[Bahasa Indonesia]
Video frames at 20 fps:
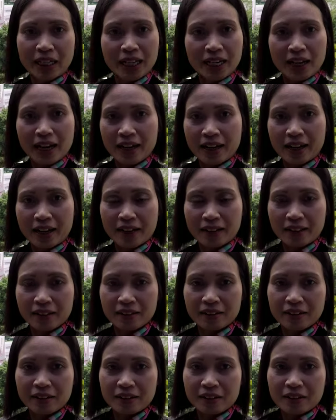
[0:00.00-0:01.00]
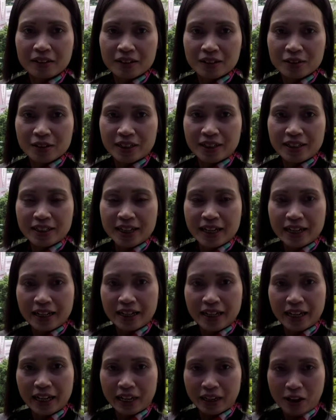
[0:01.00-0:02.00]
bener kaget soalnya
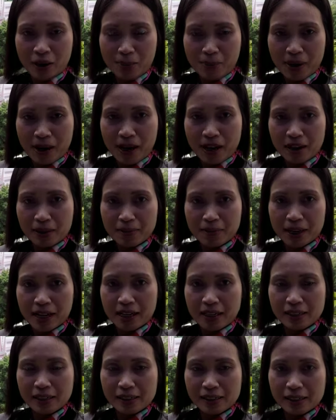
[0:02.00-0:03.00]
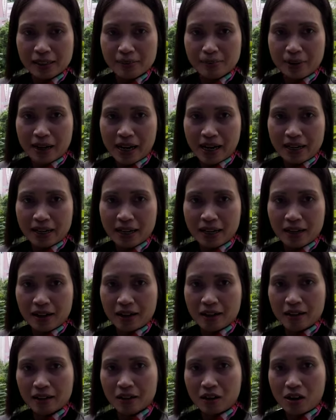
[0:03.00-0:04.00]
dari Eropa ke Belanda, di Belanda
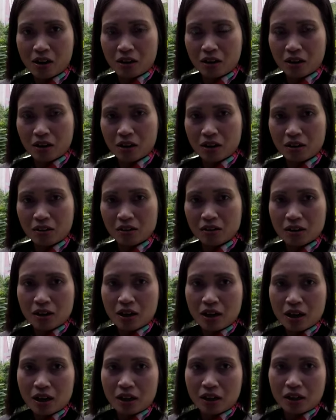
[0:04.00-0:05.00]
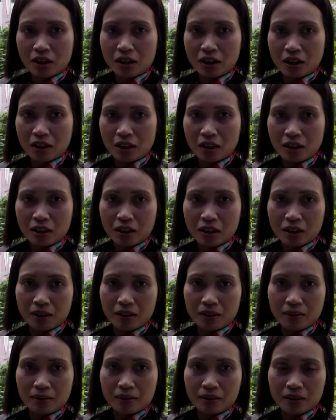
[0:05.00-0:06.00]
ke Hong Kong
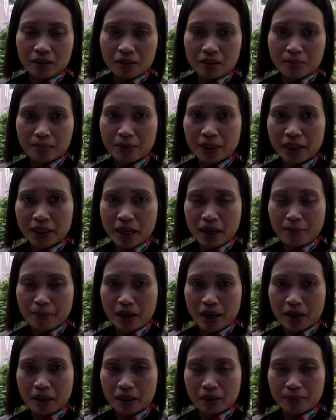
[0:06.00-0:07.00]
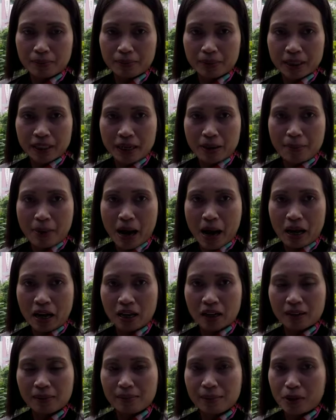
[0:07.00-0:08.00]
uh, beda beda
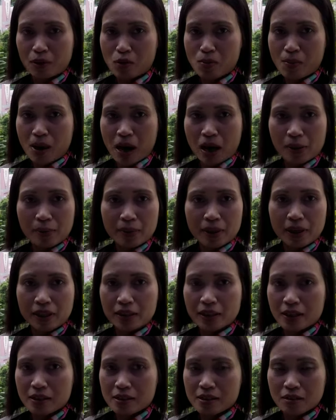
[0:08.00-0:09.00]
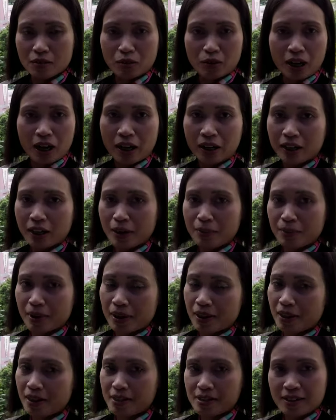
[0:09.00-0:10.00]
banget perumahan beda orangnya
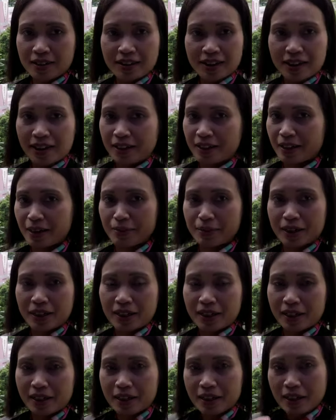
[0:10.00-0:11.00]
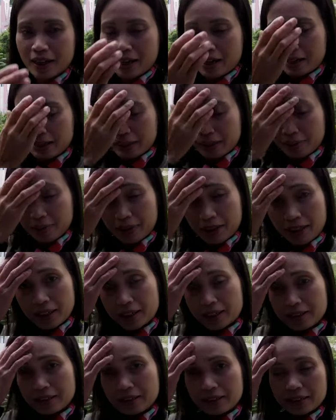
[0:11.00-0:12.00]
beda segalanya beda tapi
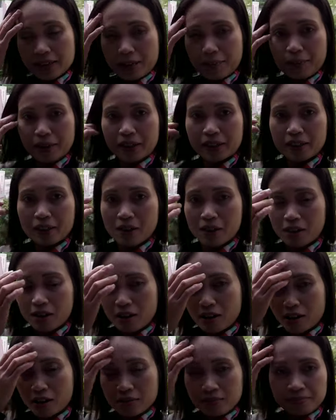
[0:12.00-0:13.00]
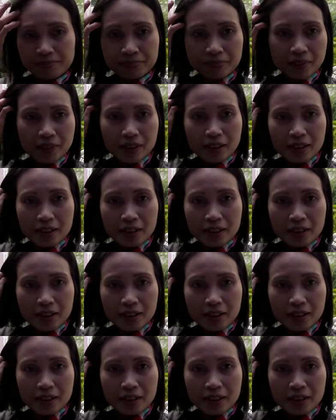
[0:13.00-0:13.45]
ya sampai di Hong Kong